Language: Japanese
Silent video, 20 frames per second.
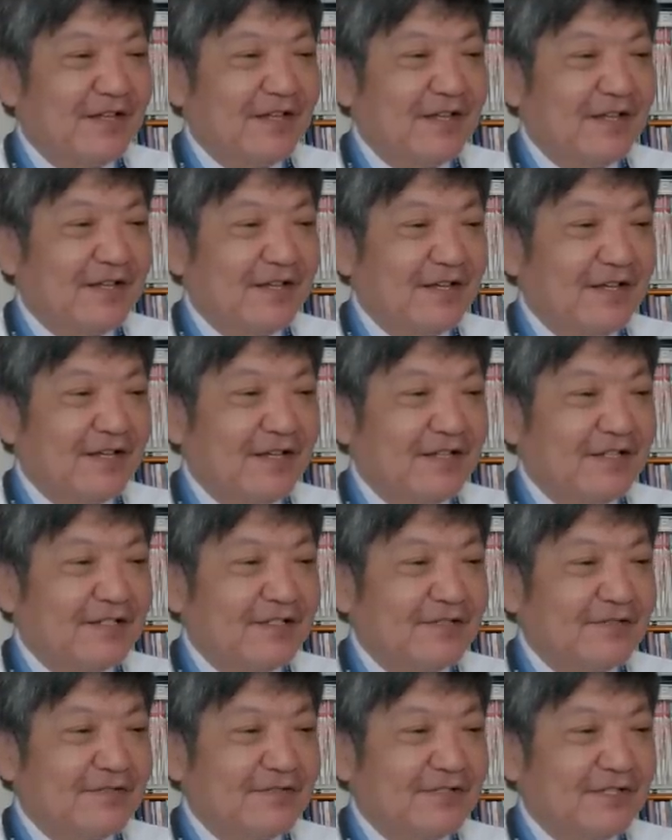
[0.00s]
えー、
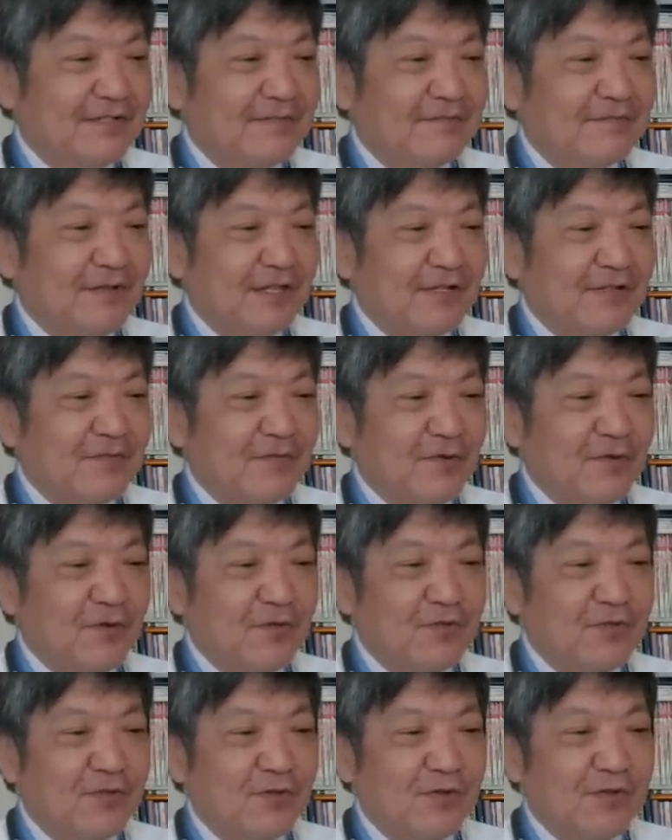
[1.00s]
習近平の
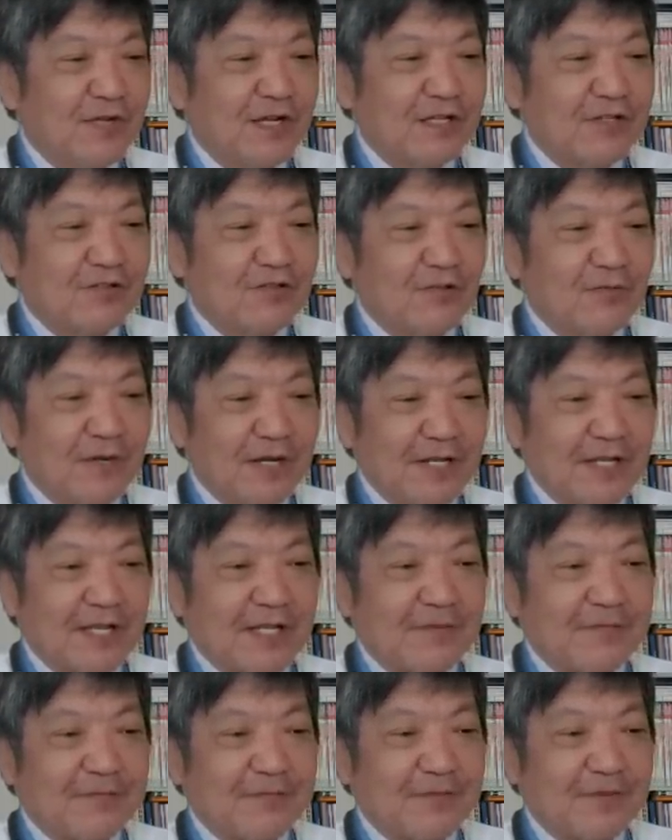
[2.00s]
暴走が止まらな
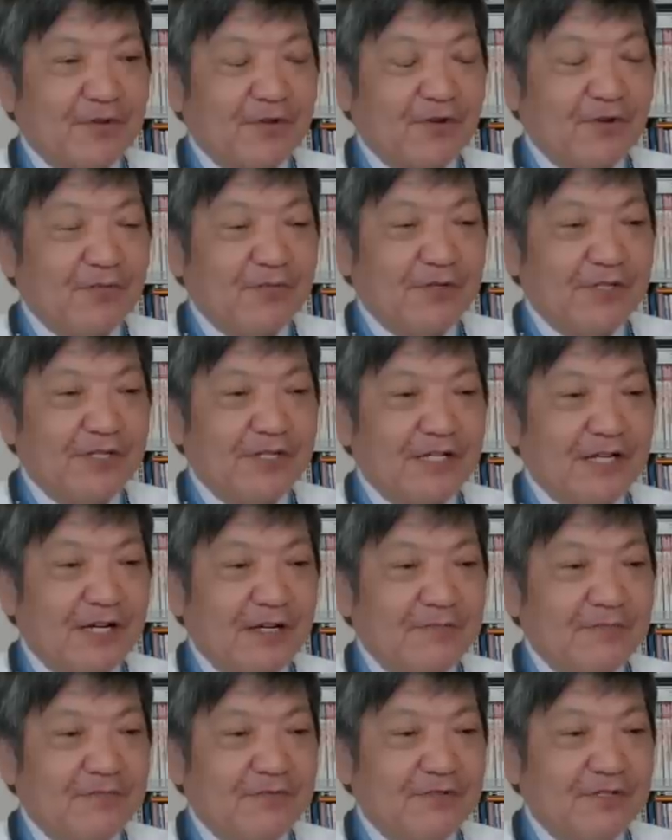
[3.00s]
い公務員
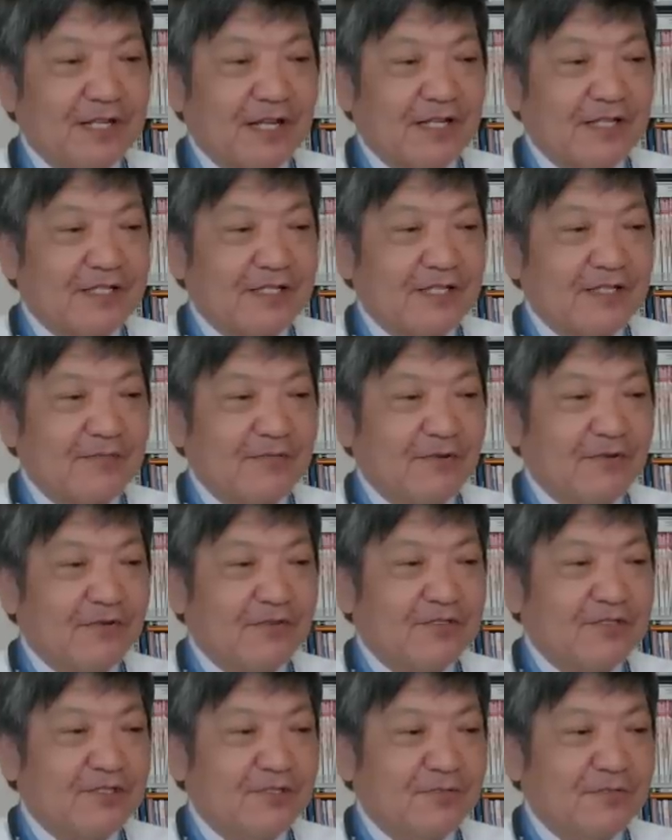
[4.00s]
幹部たち
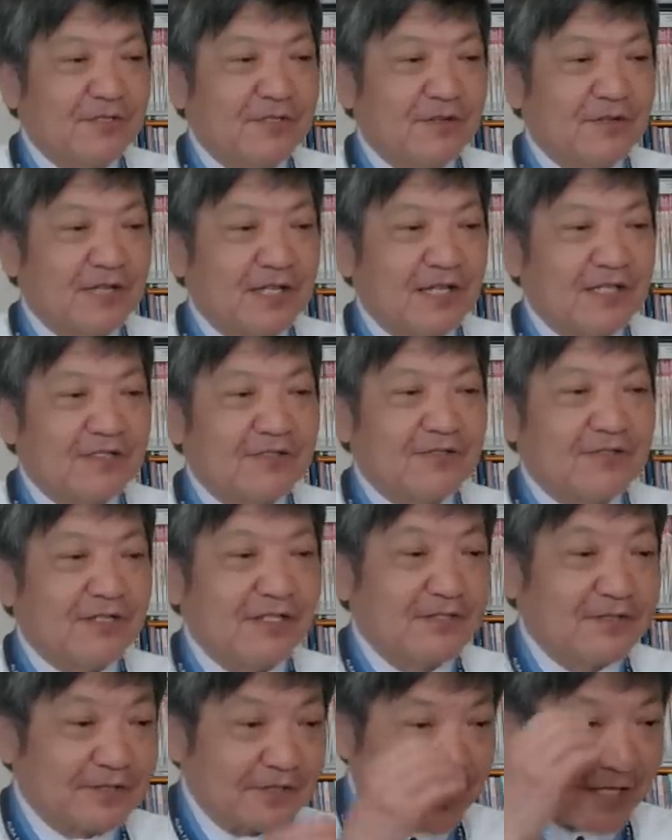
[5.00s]
も罪のなす
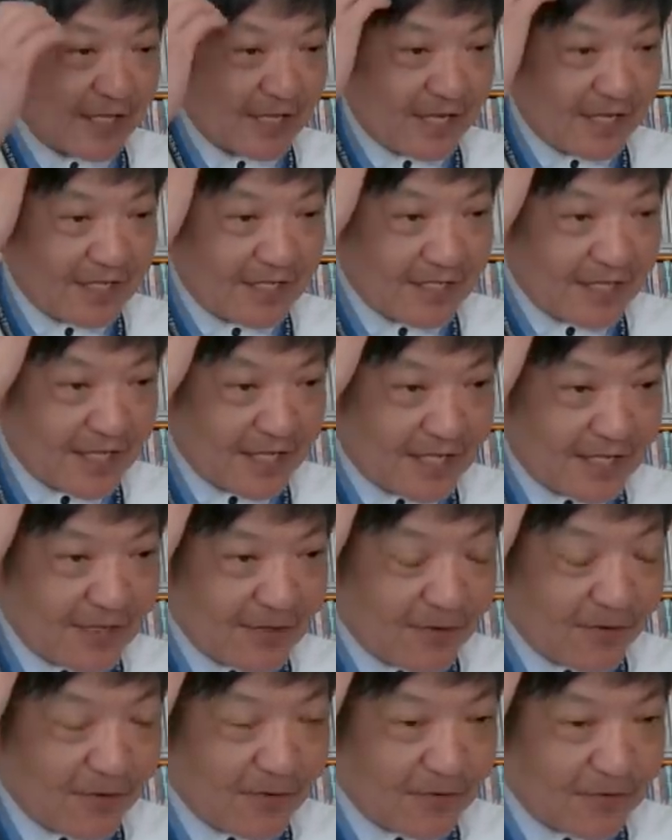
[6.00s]
りつけ合いで機
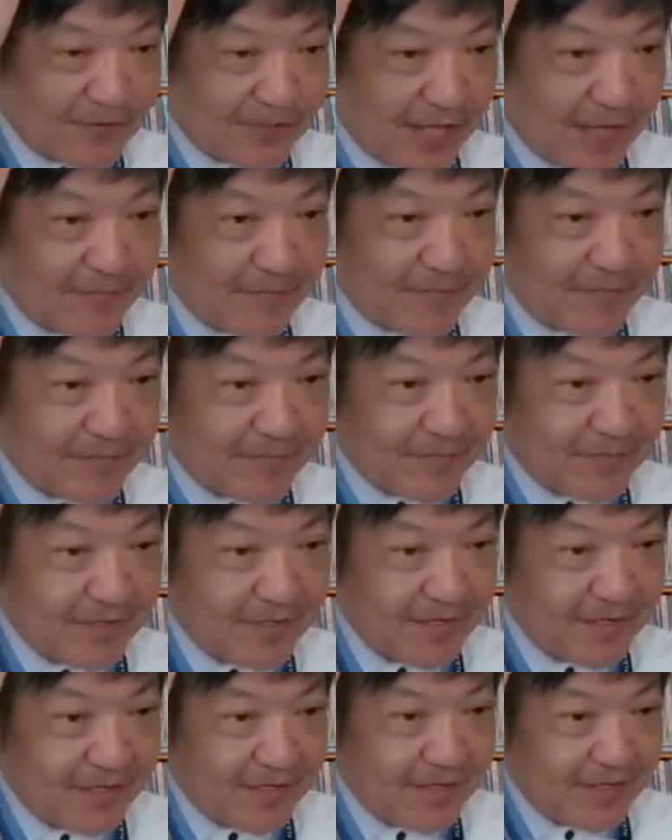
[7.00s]
能不全
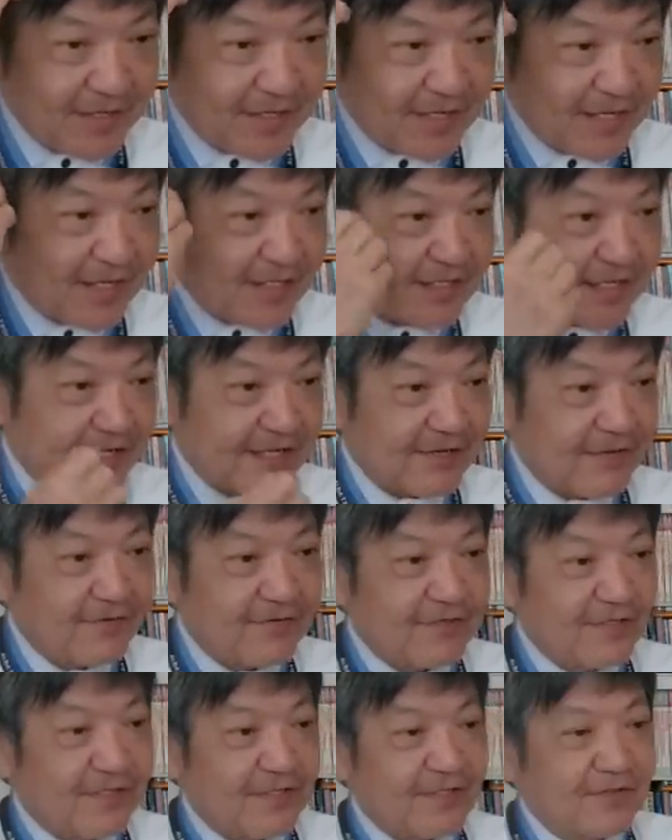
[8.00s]
経済
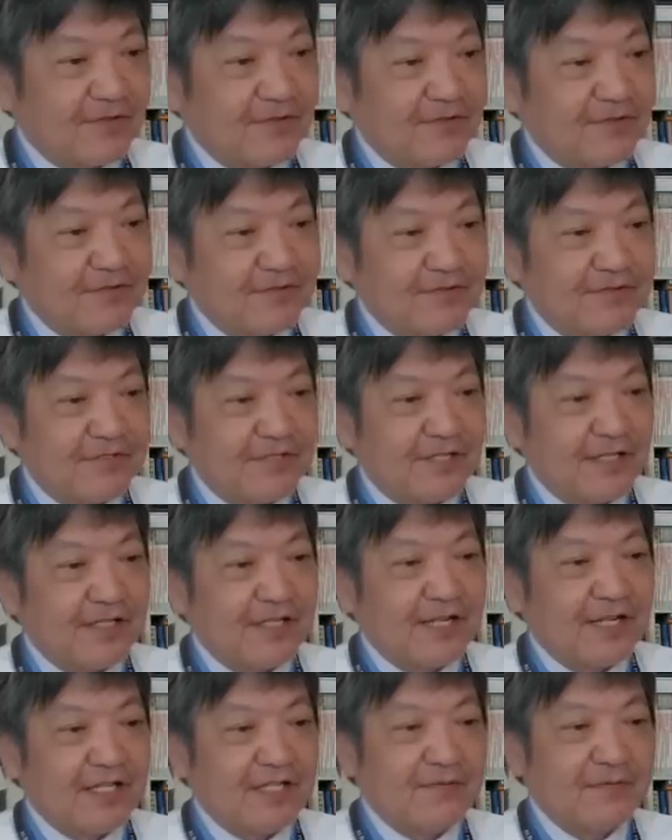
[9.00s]
音痴と粛清
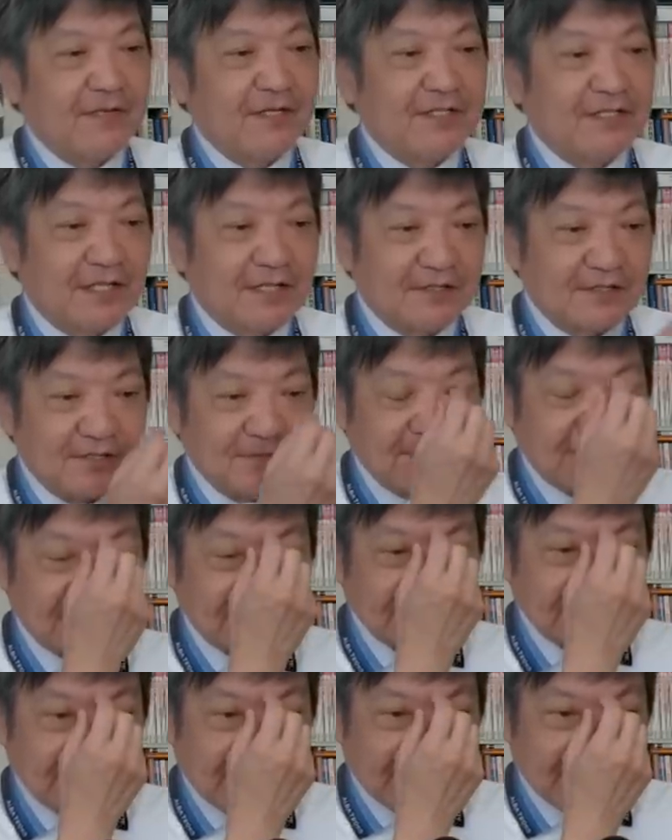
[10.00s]
で始まった中
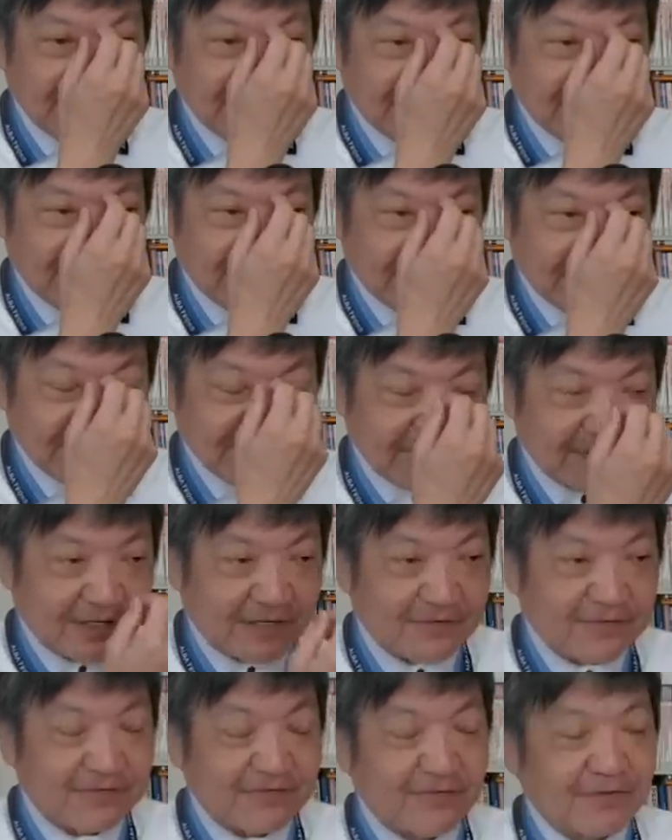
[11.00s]
国大崩壊の
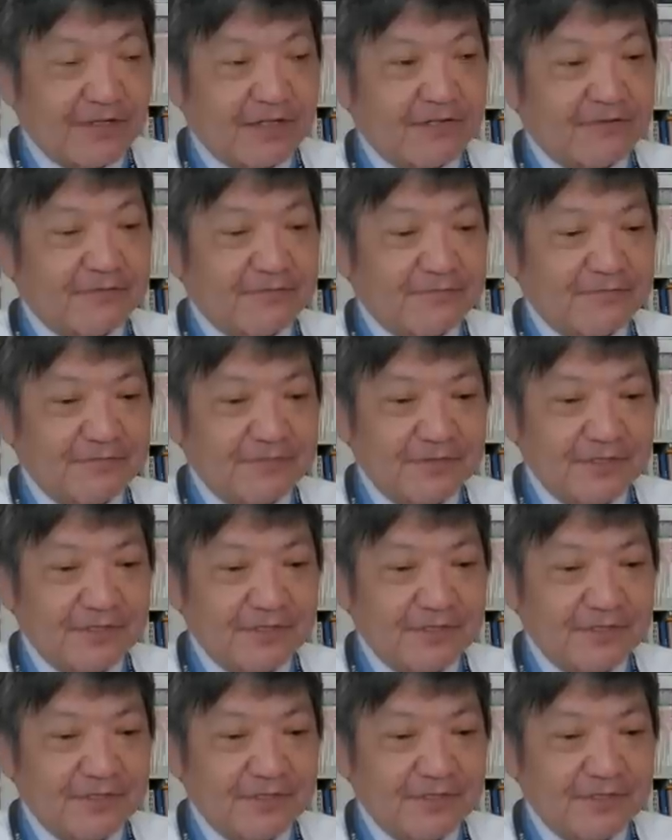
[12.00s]
カウントダウン